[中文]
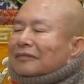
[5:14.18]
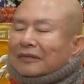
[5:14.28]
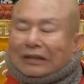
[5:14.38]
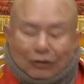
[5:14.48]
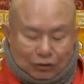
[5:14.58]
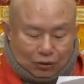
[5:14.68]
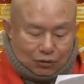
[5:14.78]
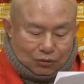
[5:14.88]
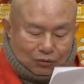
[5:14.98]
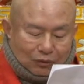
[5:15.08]
你要修
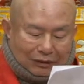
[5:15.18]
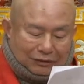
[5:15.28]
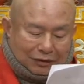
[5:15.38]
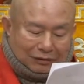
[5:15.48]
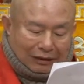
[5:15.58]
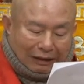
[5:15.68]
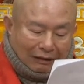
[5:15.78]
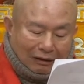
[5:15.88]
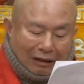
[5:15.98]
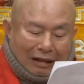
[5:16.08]
出犯身呐，
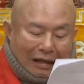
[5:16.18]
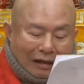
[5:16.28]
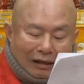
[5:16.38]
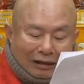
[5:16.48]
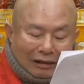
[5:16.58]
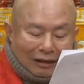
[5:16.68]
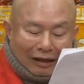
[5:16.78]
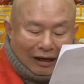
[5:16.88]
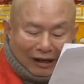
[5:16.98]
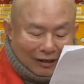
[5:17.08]

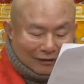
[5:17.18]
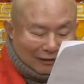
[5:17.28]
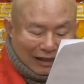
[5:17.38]
很